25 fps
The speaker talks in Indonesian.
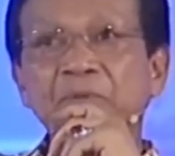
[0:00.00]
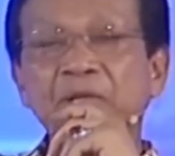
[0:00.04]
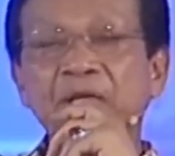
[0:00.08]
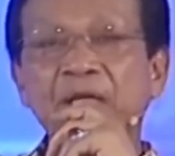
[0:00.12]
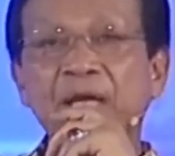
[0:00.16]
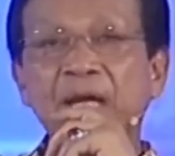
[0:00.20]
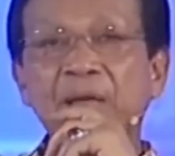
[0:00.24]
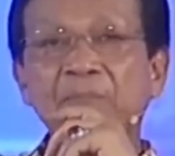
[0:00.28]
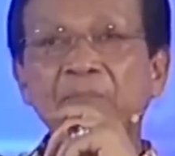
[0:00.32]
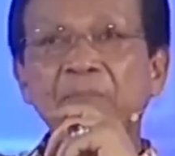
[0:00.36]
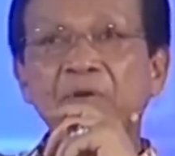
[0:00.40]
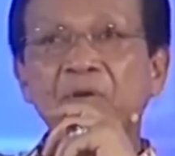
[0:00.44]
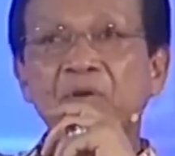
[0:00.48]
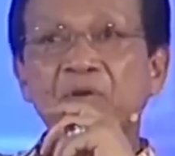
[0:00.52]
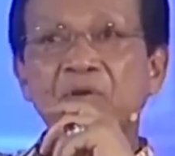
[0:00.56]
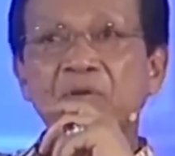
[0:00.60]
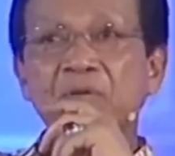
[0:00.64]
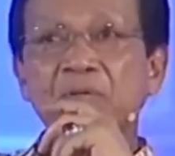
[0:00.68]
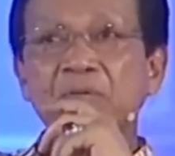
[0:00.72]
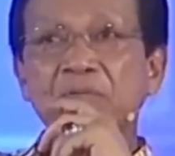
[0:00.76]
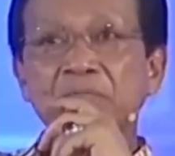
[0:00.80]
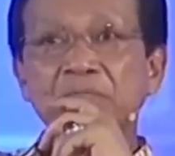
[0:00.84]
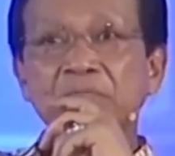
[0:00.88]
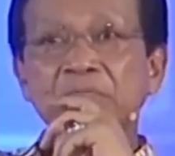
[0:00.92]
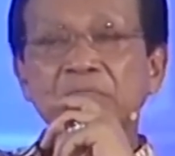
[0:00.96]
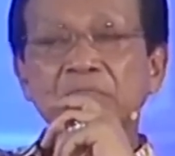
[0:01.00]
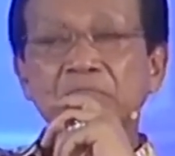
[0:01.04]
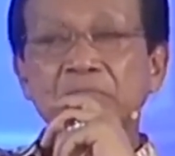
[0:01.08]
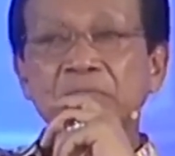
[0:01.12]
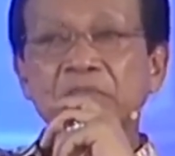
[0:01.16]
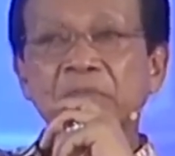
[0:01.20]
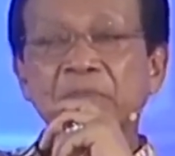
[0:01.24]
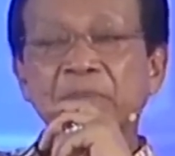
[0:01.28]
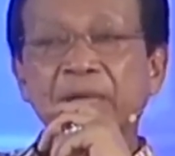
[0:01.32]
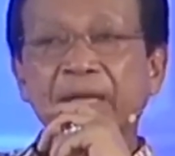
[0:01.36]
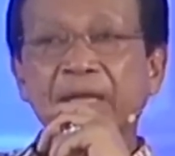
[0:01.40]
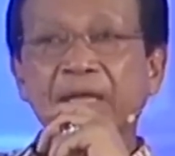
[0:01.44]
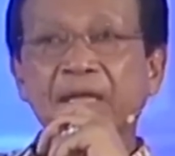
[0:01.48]
Bergabung
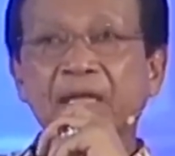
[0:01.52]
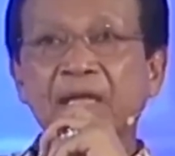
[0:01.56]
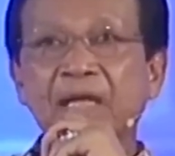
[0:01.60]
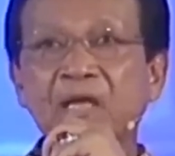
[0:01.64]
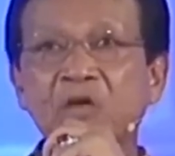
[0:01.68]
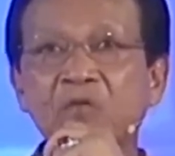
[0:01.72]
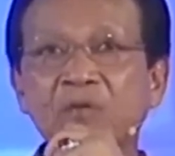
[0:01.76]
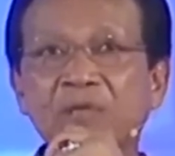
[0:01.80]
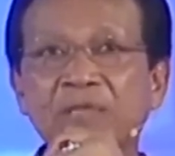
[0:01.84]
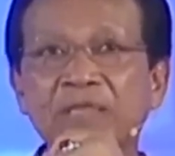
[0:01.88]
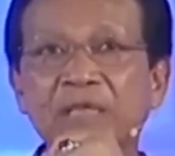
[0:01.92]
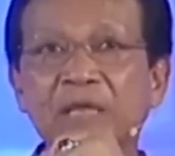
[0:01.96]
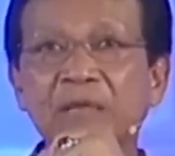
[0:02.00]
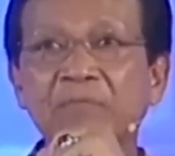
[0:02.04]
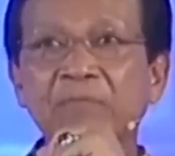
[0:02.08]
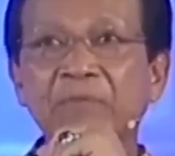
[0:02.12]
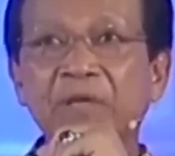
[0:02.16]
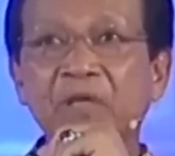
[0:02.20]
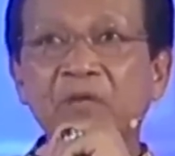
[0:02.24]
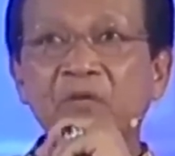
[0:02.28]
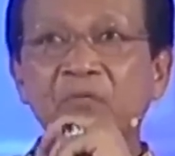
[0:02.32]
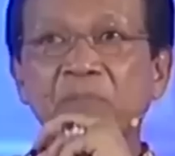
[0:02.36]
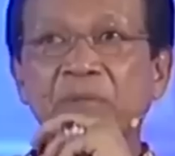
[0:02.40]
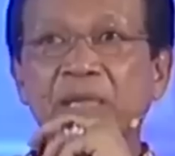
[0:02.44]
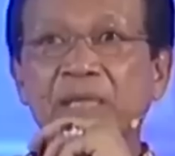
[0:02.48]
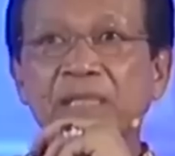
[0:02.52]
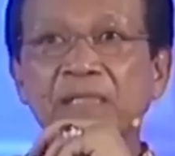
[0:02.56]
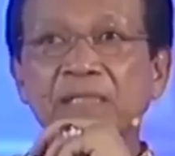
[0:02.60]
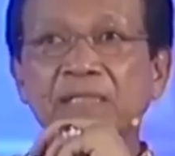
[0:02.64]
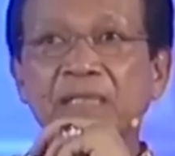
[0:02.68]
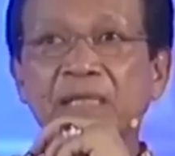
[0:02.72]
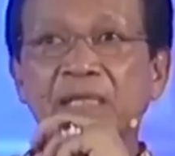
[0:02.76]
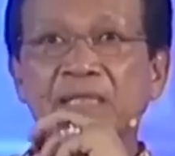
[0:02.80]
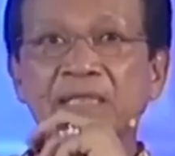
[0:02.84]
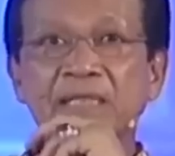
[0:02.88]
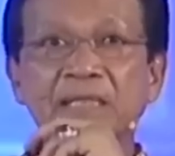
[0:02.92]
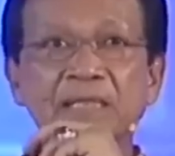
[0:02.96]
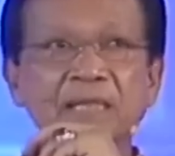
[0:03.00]
sebagai kekuatan baru bagi
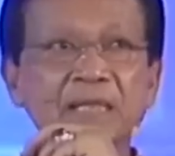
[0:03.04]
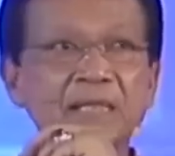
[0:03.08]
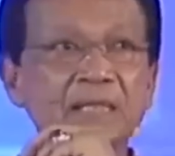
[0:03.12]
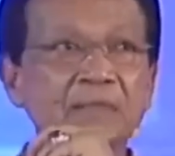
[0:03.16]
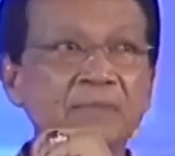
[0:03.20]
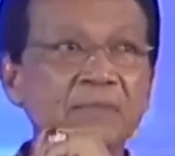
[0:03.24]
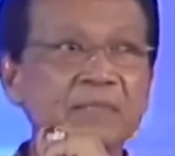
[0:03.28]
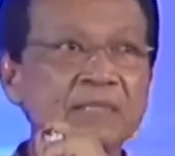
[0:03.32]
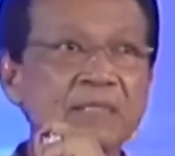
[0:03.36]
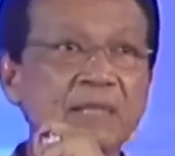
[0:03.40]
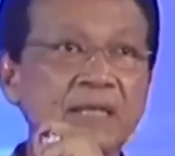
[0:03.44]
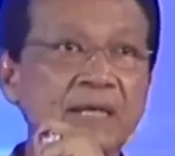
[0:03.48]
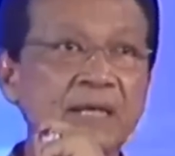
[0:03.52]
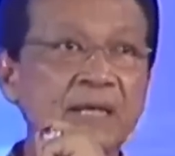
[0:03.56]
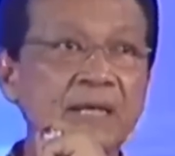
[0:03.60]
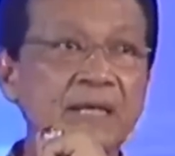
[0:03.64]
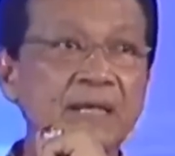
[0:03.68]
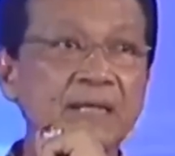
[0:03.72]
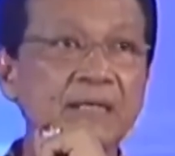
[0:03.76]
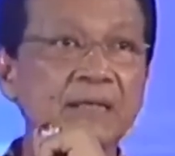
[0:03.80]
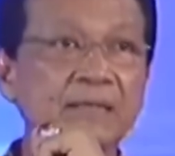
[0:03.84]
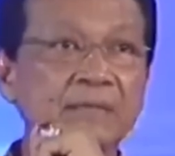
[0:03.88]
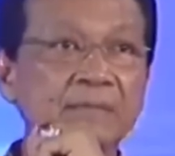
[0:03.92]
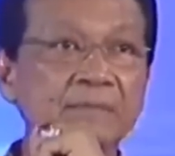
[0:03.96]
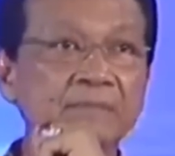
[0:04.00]
saya tidak ada masalah.